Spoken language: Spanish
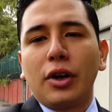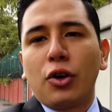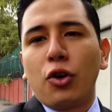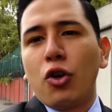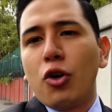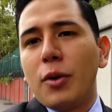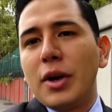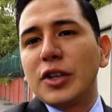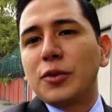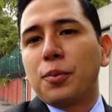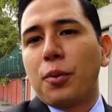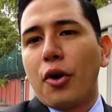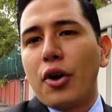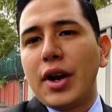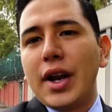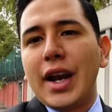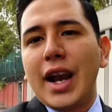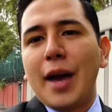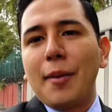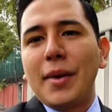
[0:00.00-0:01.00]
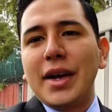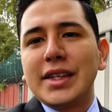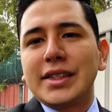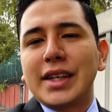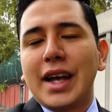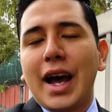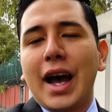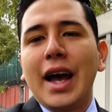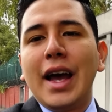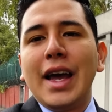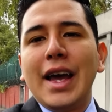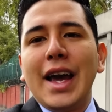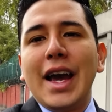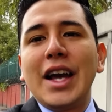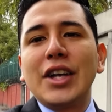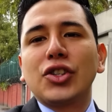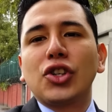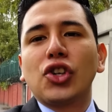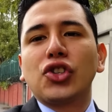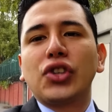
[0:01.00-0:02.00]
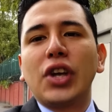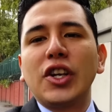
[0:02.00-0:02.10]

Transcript: clubes pone en la mesa esos